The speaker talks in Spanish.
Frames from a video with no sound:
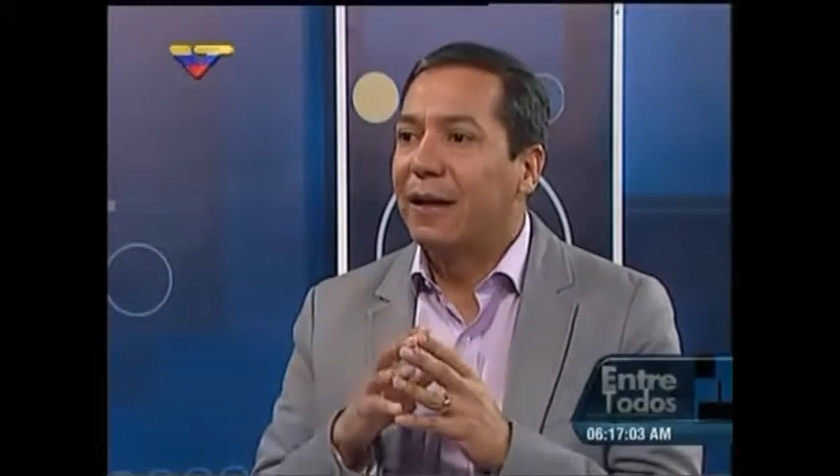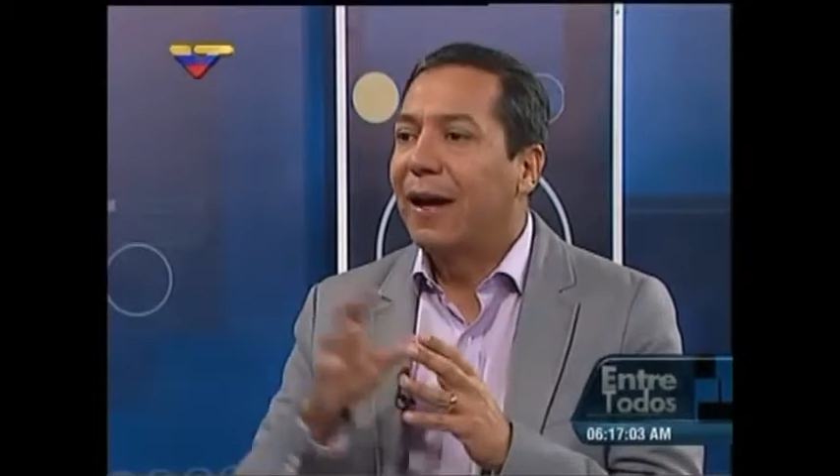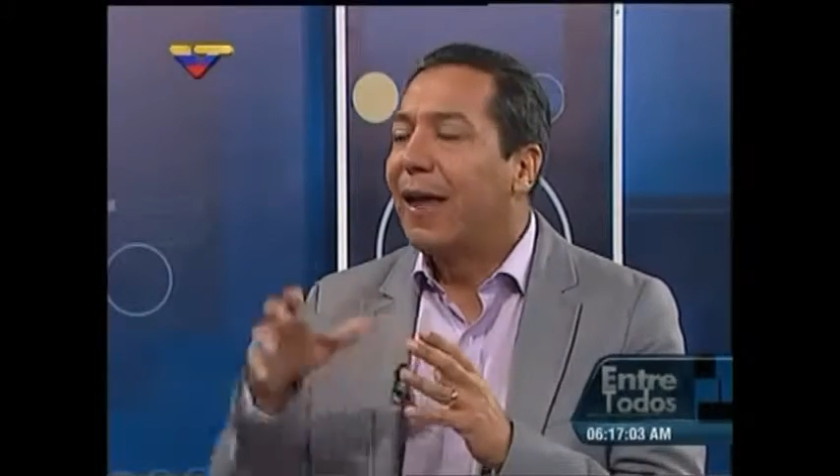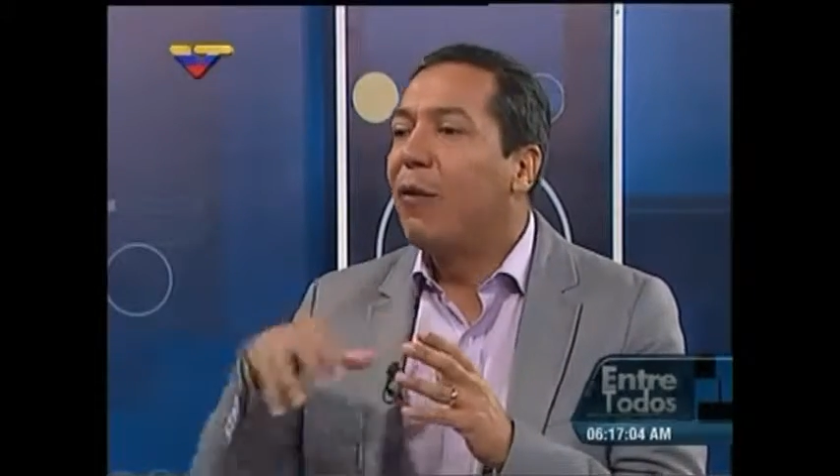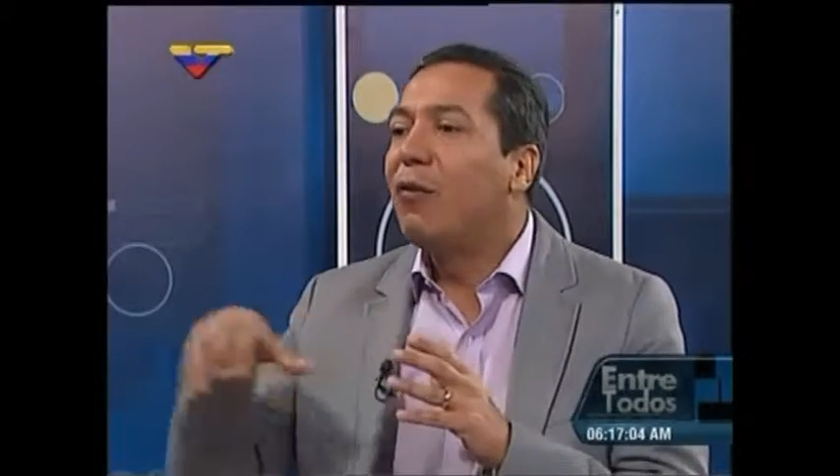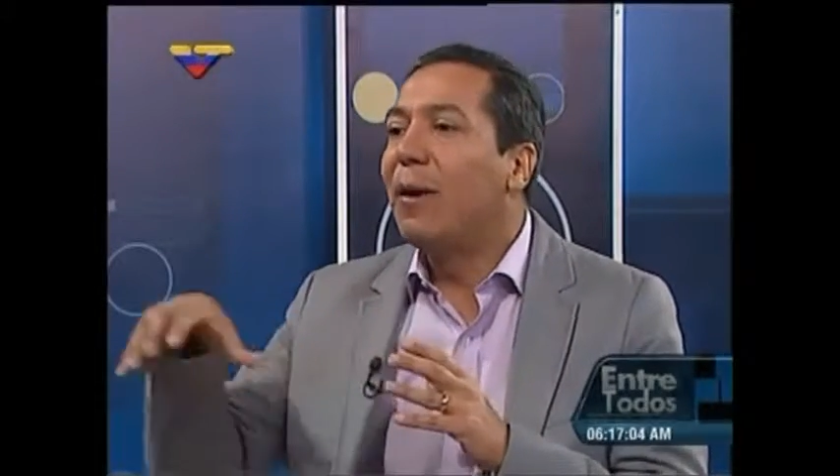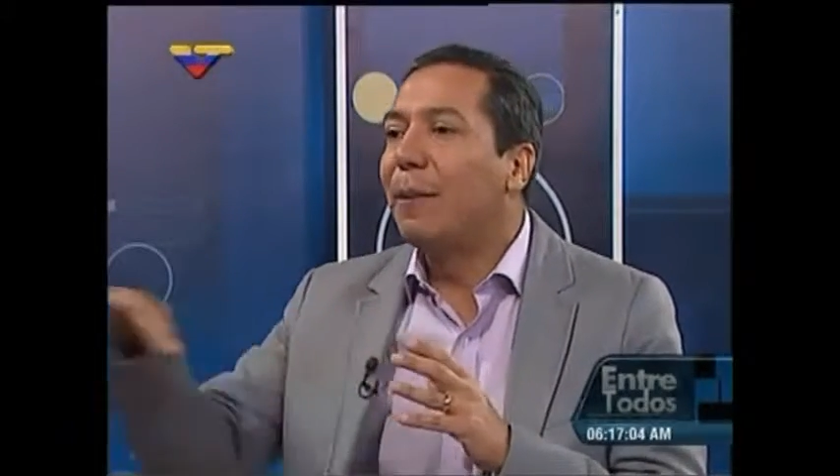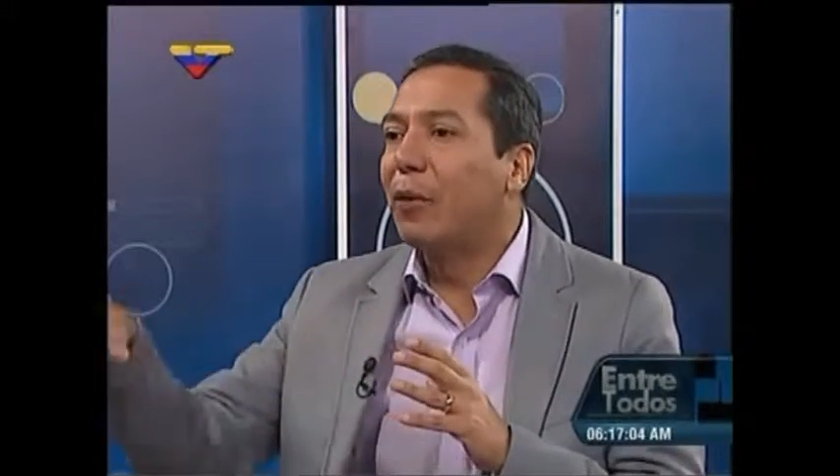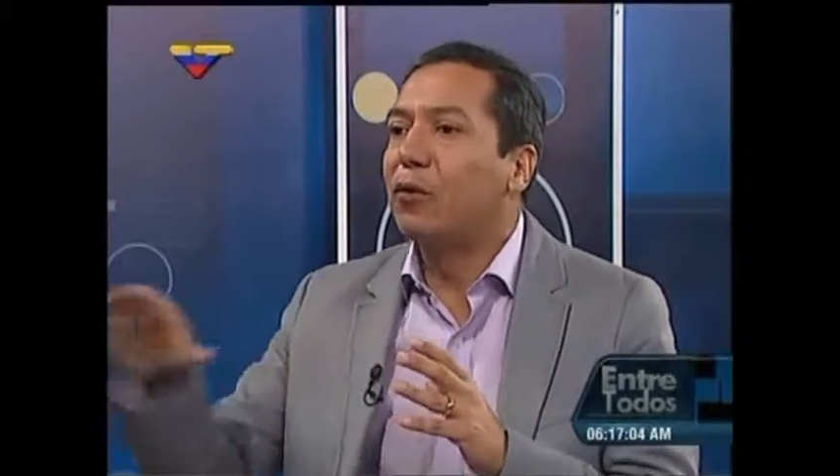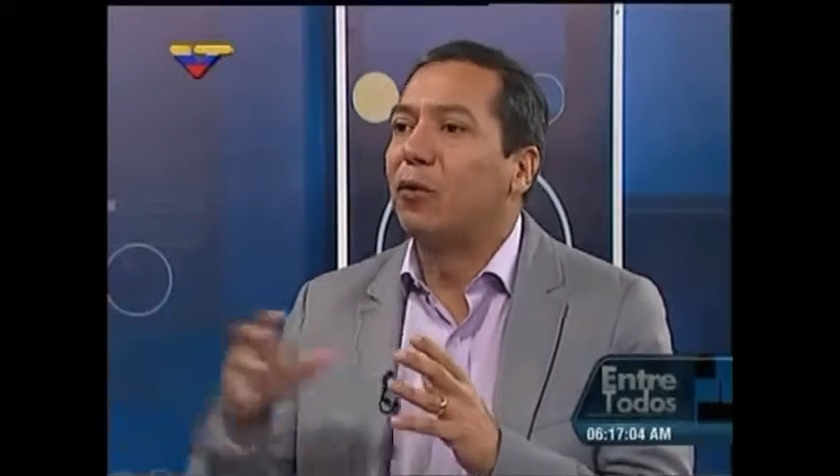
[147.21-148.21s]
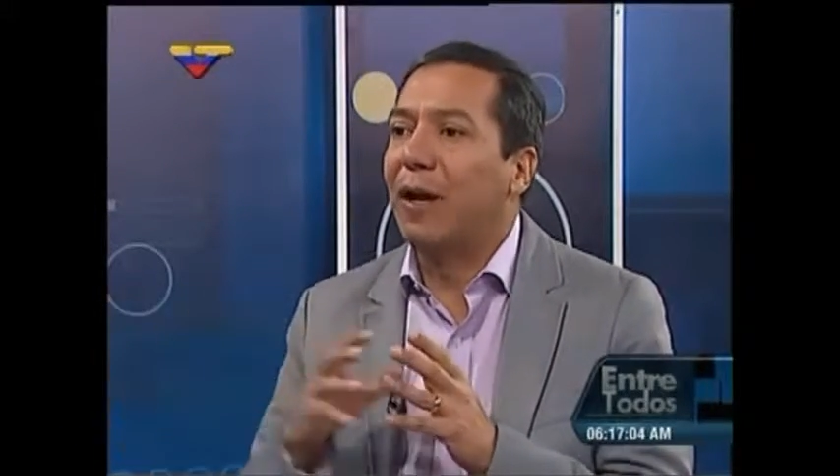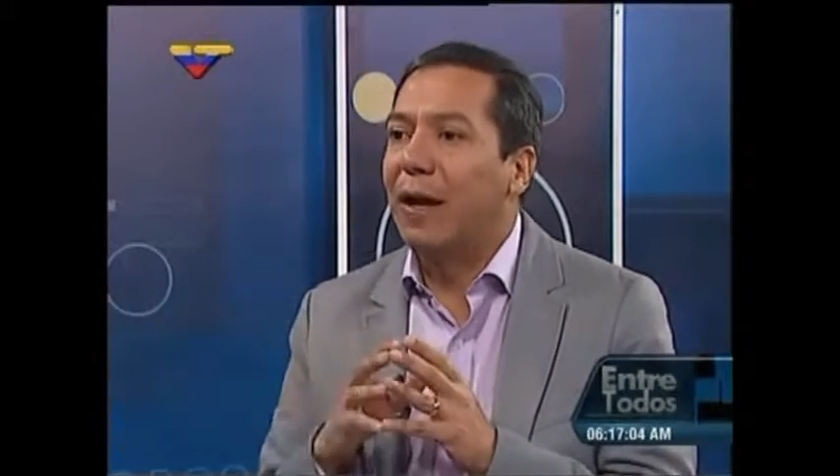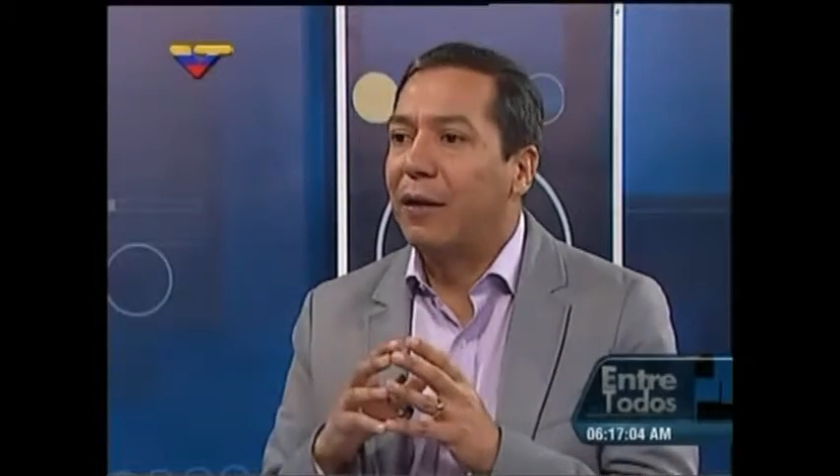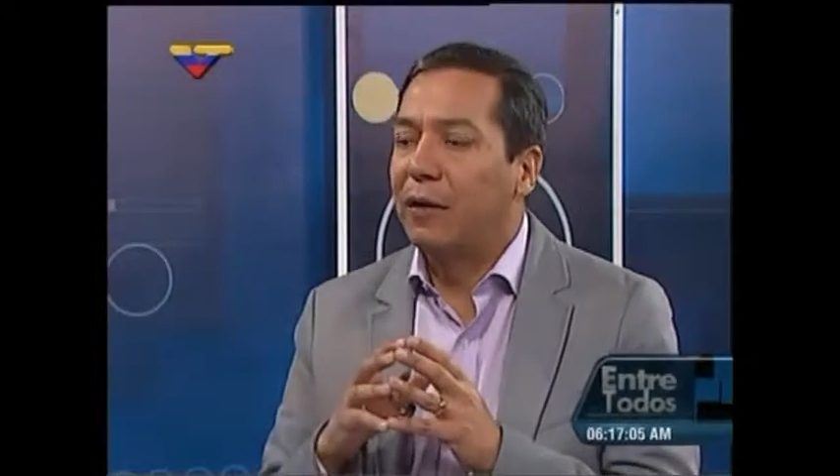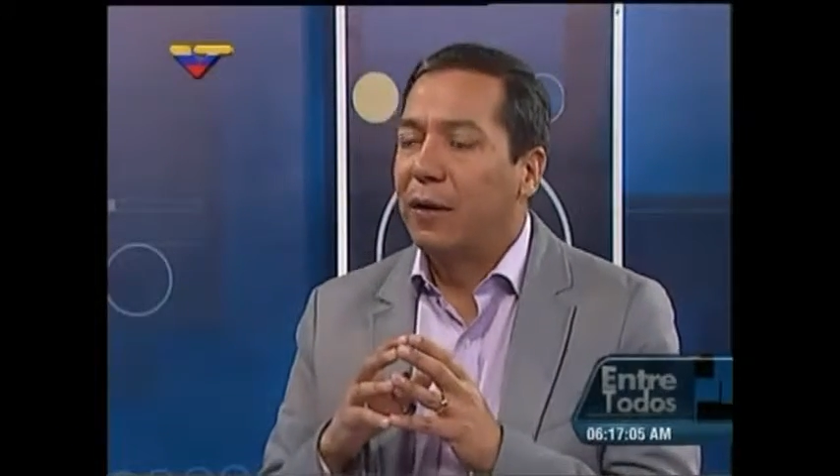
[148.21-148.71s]
cada una por su
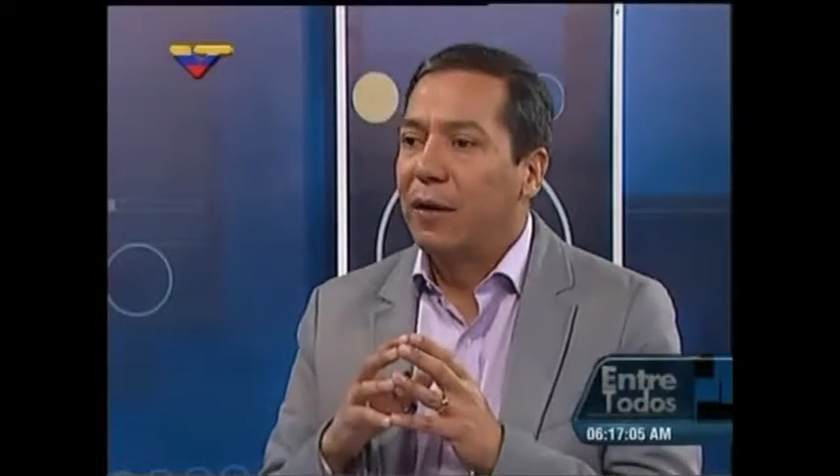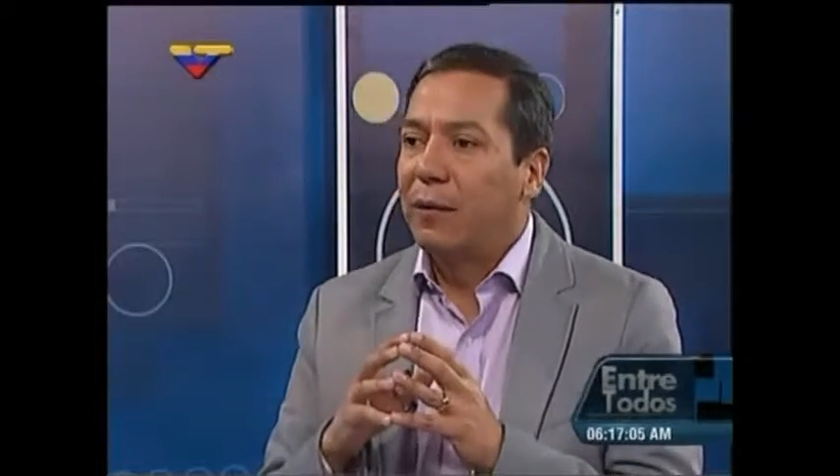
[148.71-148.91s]
lado.